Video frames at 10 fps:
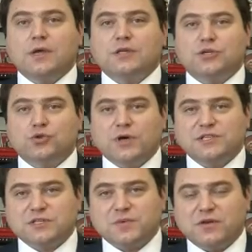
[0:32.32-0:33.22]

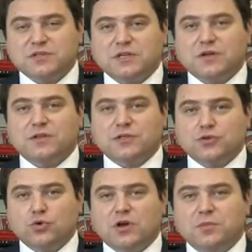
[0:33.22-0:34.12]
Ситуация спровоцирована
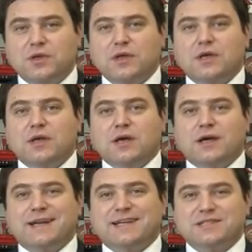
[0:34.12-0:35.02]
слухами
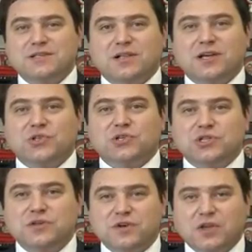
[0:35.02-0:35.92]
Э, рассылкой
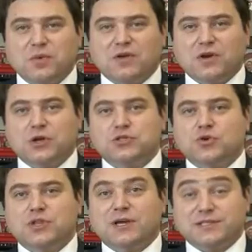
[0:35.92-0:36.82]
лживых и
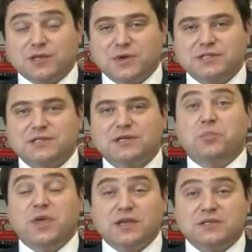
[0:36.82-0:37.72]
провокационных смс
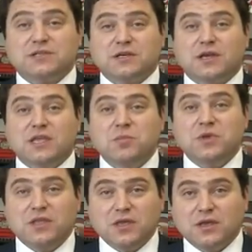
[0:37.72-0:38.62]
без э,
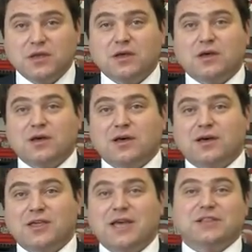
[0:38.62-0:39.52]
имени
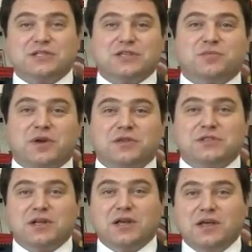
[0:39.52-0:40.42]
э, и адреса
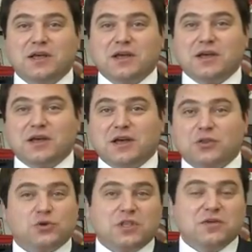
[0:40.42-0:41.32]
отправителя,
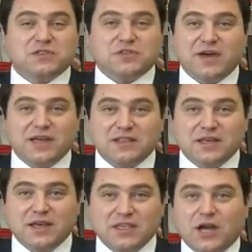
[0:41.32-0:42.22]
которая не вызывает
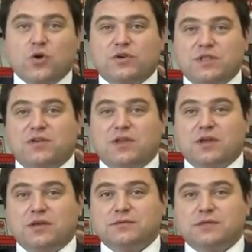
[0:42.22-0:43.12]
никакого
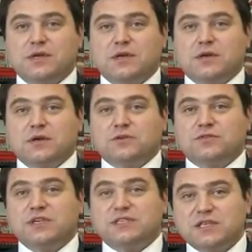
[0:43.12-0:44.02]
доверия. В
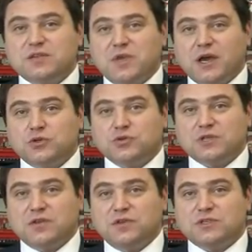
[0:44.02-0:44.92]
связи с этим я хочу
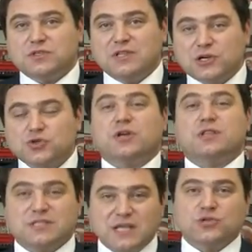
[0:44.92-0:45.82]
заявить нашу
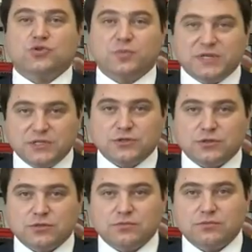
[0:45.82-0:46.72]
однозначную позицию.